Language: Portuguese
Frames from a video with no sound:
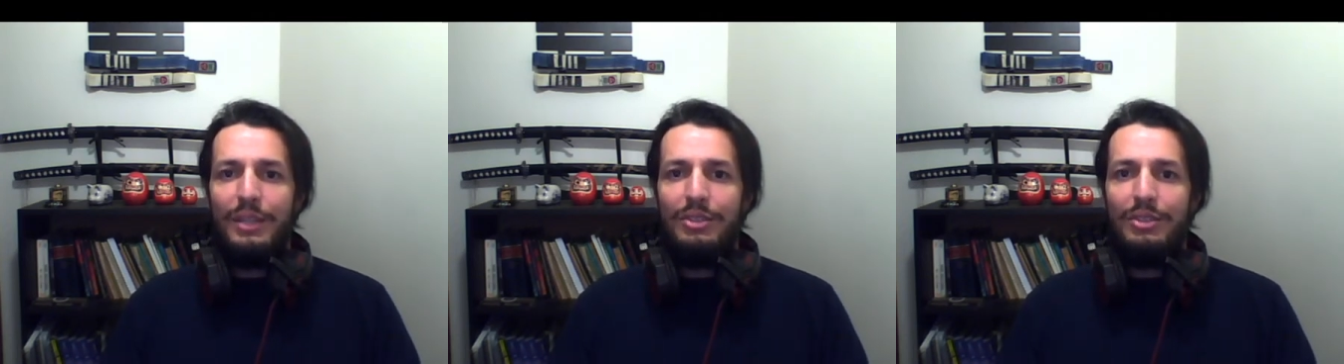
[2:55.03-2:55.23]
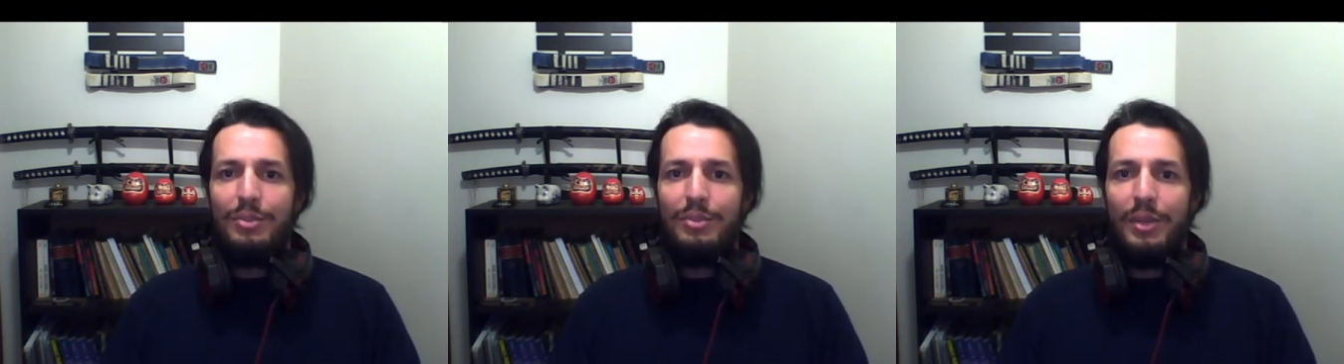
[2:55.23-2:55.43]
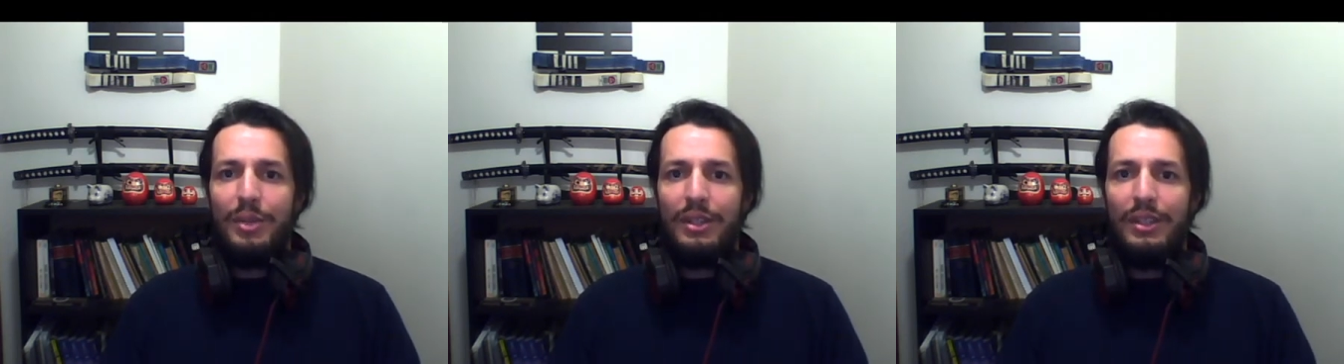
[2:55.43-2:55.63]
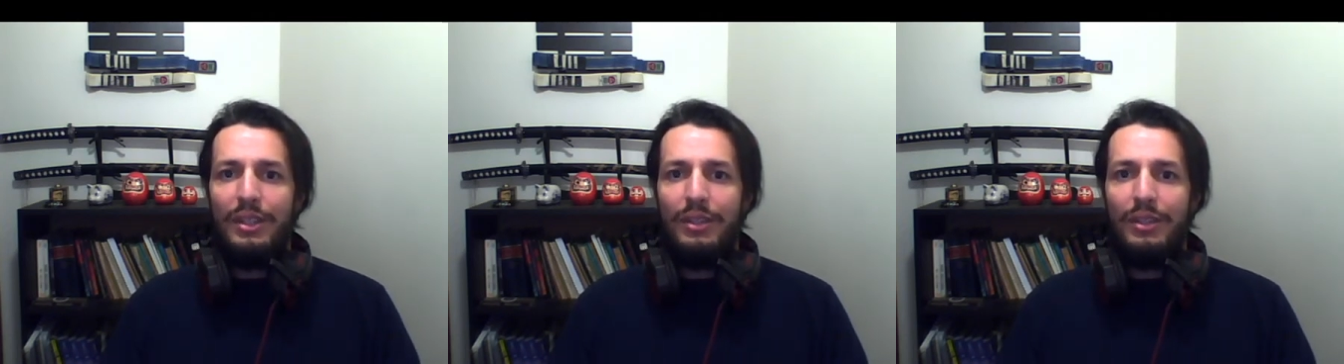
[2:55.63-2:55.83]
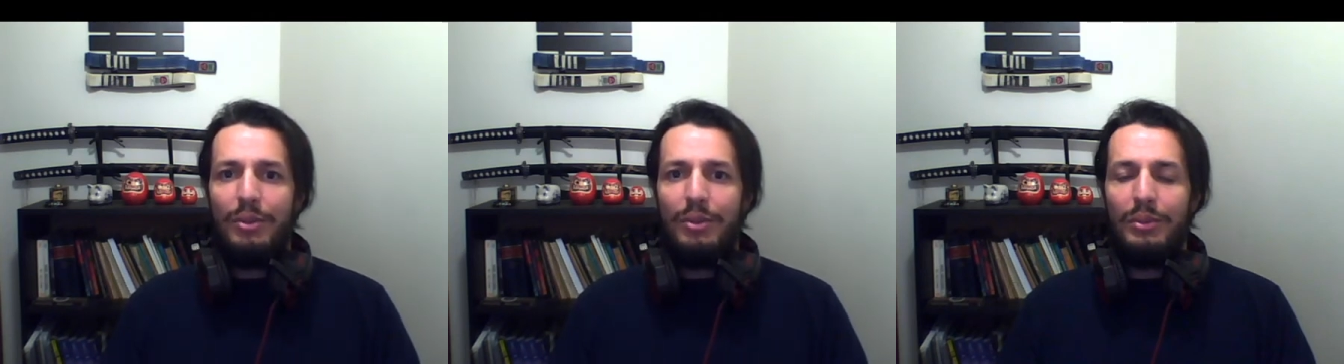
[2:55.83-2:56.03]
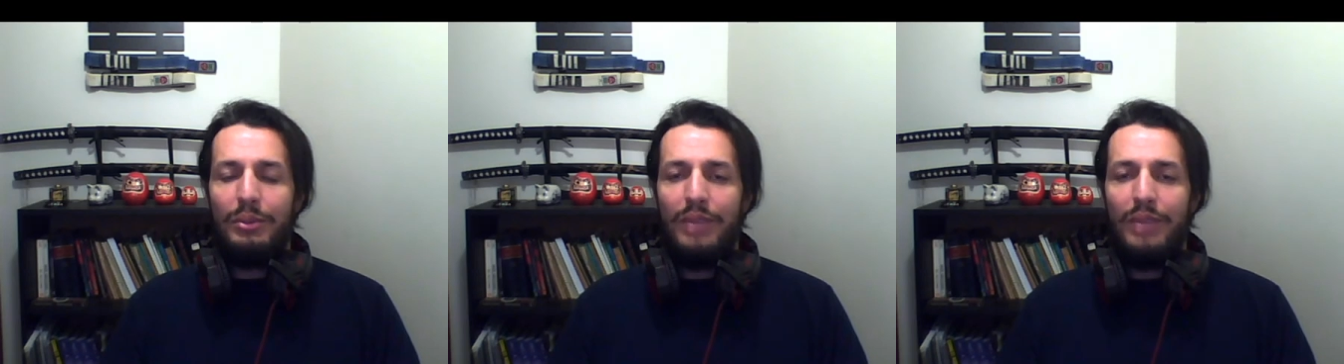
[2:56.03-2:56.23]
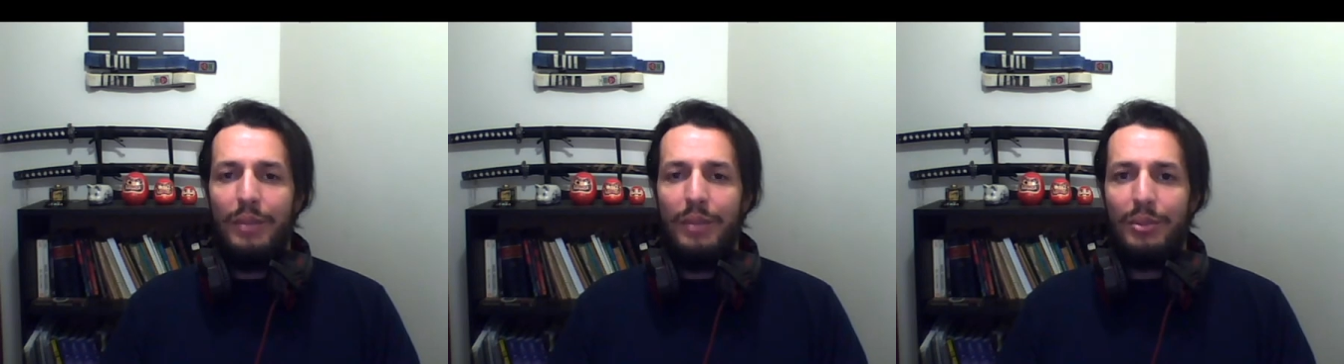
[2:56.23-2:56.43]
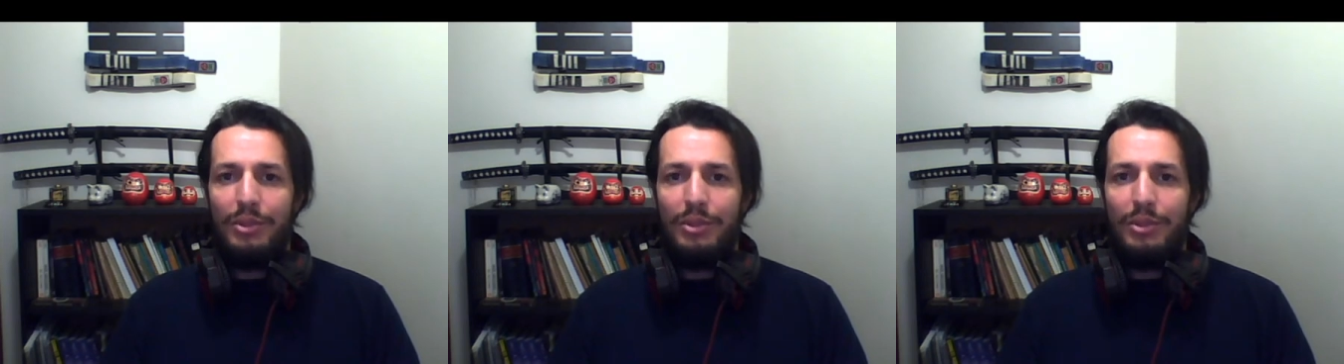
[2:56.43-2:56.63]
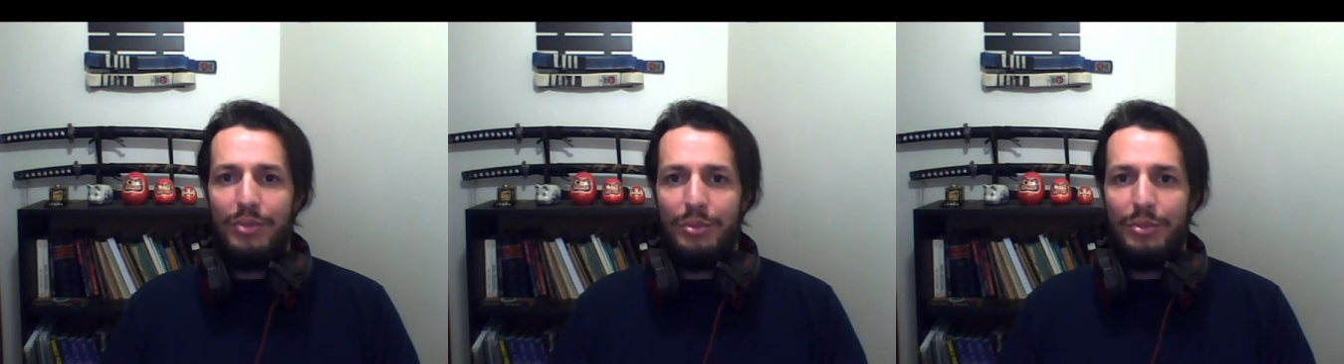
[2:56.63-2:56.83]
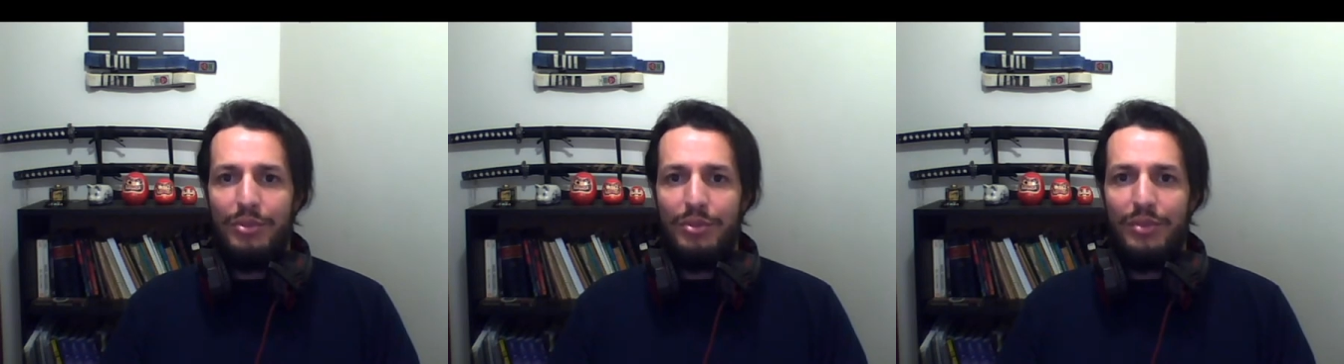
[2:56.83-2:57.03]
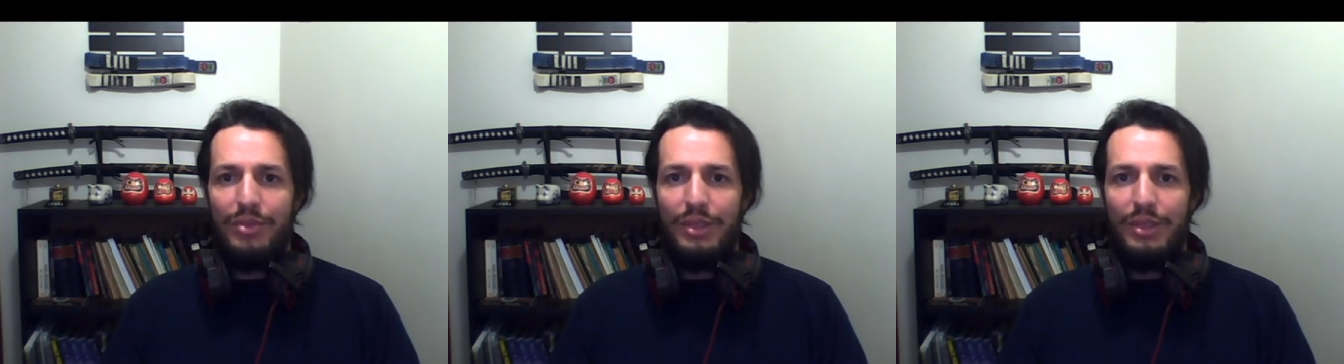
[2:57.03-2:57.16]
eu espero que com o tempo nós vamos viver